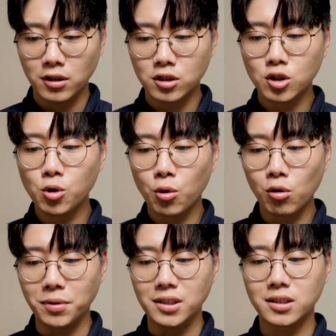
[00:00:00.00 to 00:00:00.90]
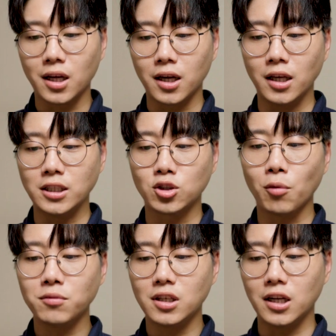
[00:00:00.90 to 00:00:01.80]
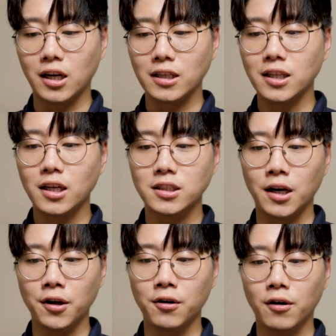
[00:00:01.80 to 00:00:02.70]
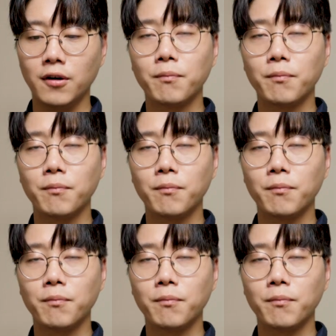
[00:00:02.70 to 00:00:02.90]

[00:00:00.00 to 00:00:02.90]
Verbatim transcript: 스크롤 비슷하게 이제 점들이 이렇게 생기잖아요.